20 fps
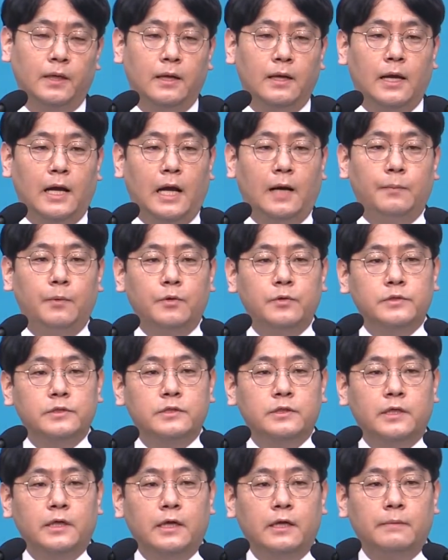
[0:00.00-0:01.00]

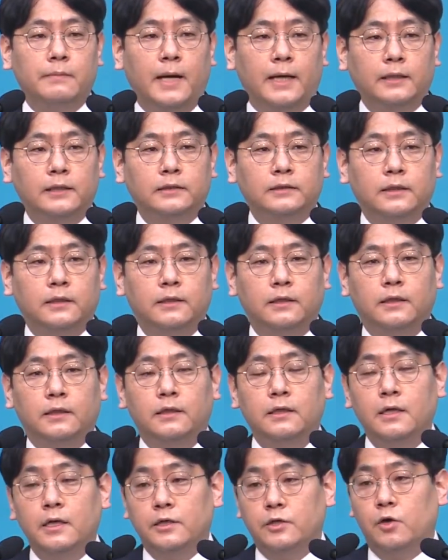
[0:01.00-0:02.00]
아버지의 말을 따라
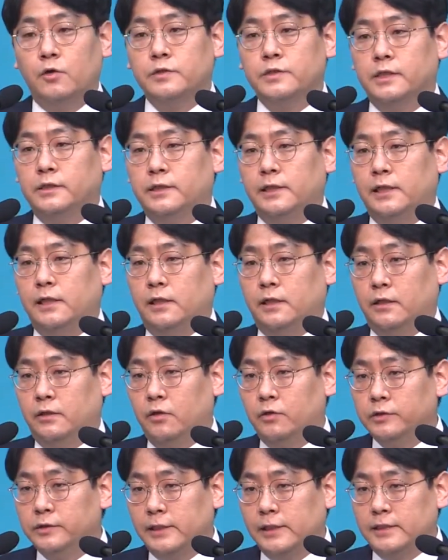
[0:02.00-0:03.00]
형제들이
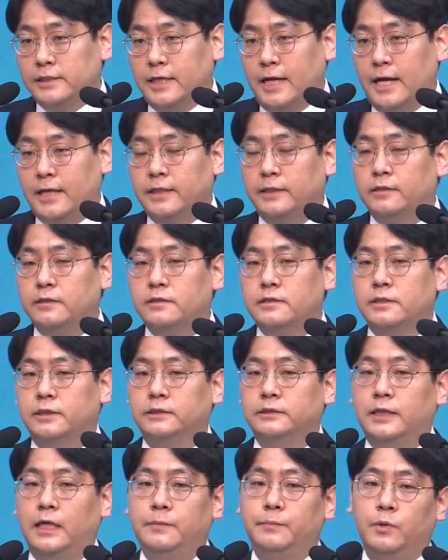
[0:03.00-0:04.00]
형들이 잘 있는지를
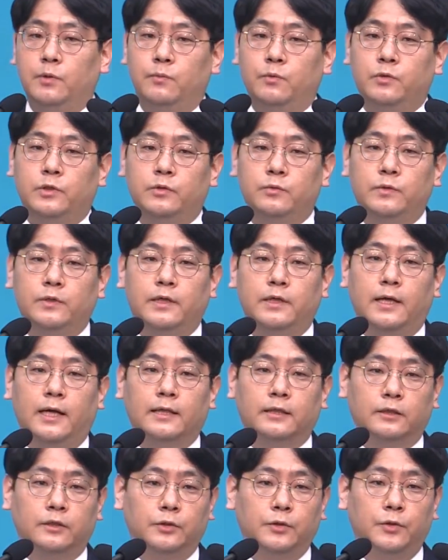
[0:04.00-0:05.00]
살펴보기 위해
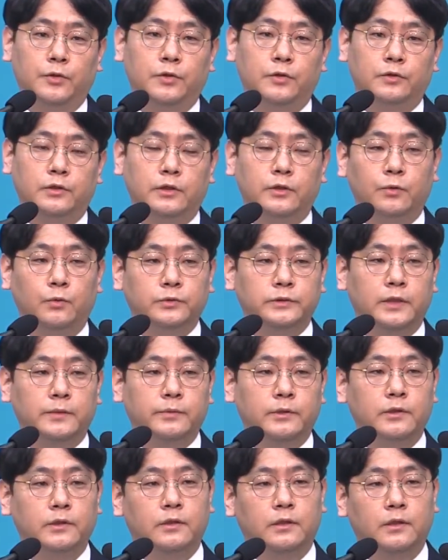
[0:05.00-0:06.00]
갔던 이
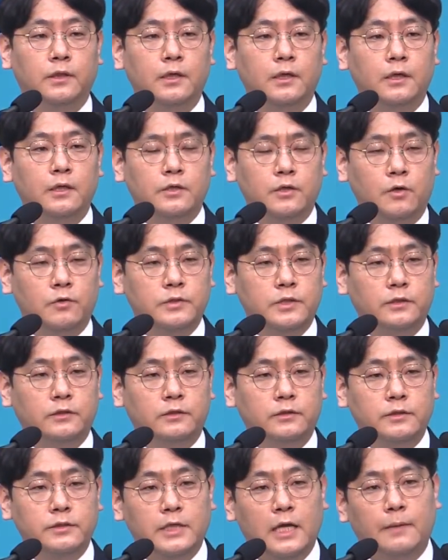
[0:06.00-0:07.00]
요셉을
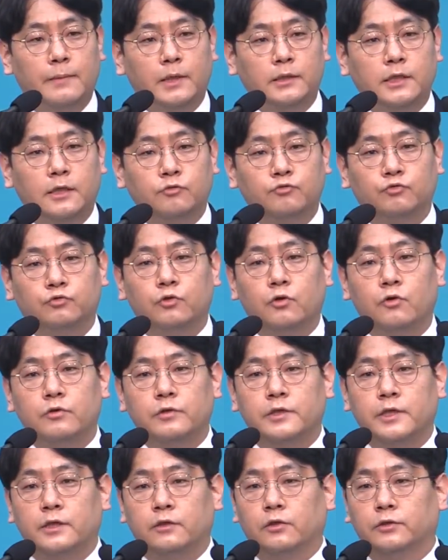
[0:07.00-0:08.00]
형제들은 잡아다
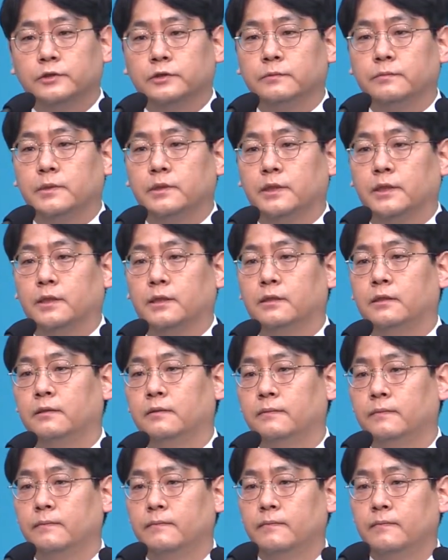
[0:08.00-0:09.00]
구덩이에 넣습니다.
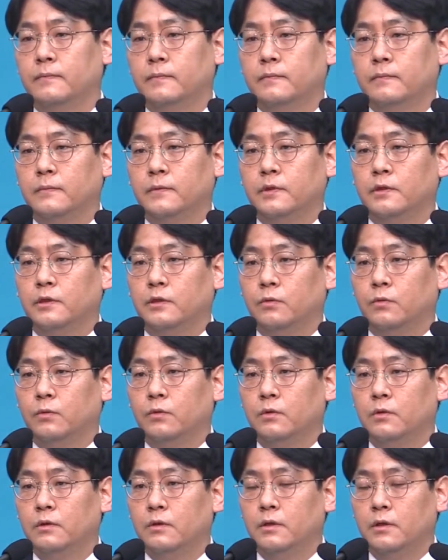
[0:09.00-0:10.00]
그리고
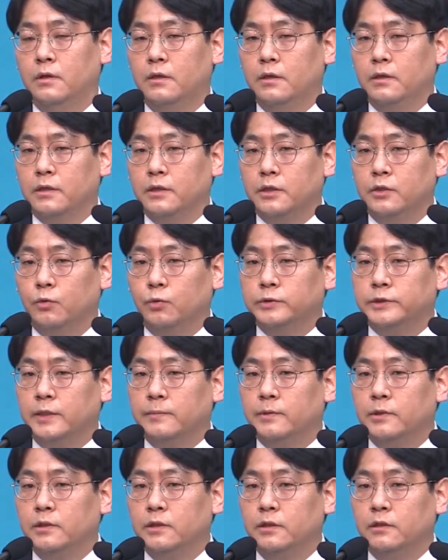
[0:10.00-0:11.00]
이
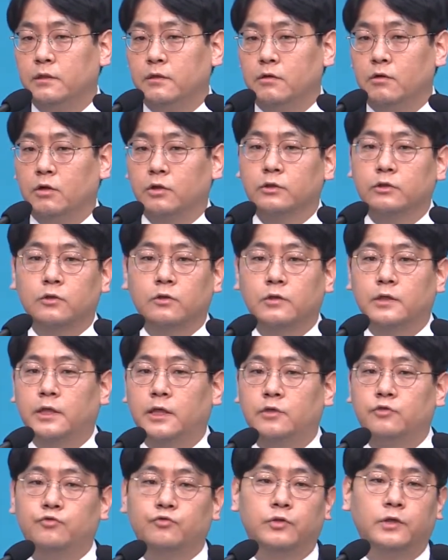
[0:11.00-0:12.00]
요셉을 어떻게
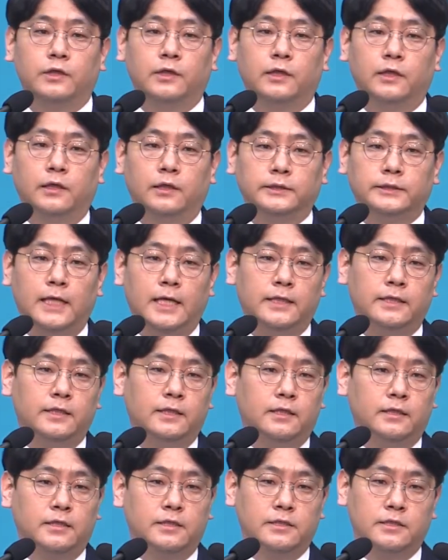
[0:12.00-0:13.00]
죽일까
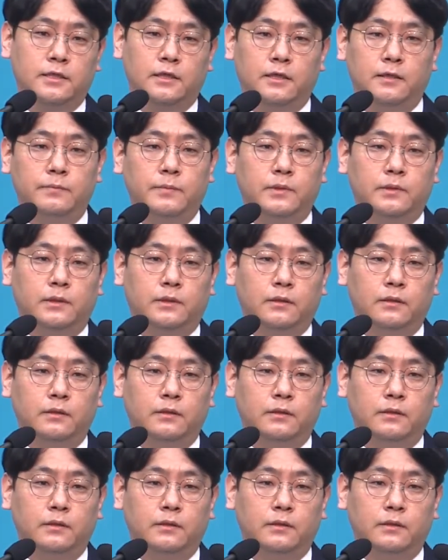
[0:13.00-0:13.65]
상의하기 시작합니다.